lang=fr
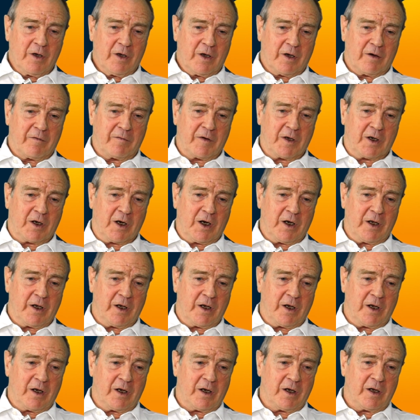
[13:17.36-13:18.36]
avec
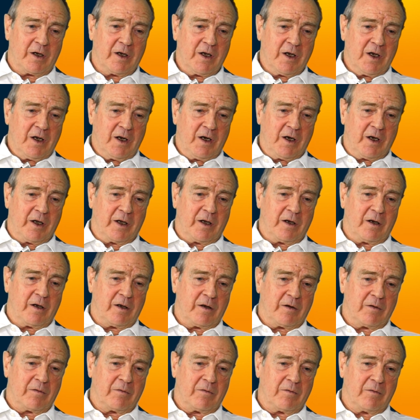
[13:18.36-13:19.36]
les,
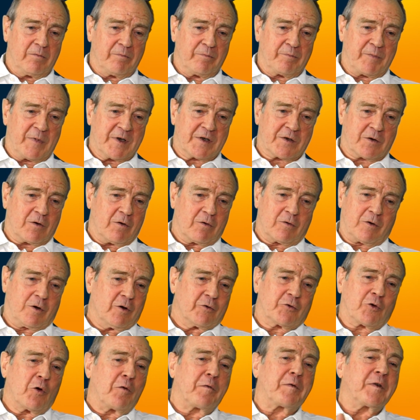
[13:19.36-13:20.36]
les, Parce que
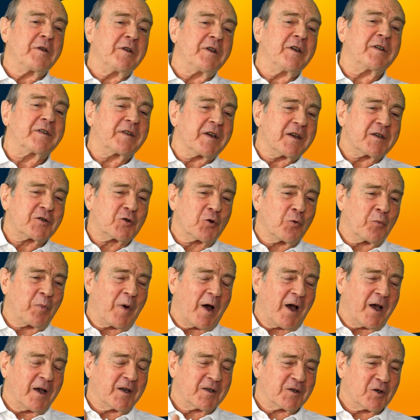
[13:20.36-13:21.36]
quand on fait des tests
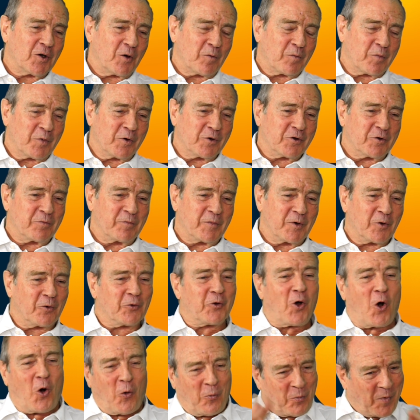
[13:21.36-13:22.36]
par exemple, mais
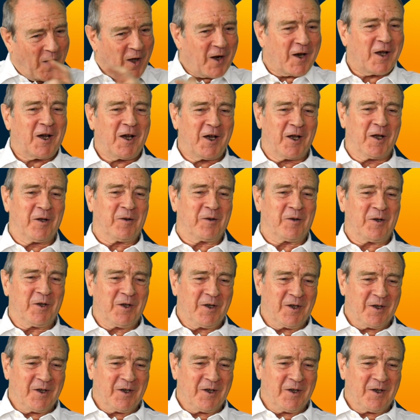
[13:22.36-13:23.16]
on en reparlera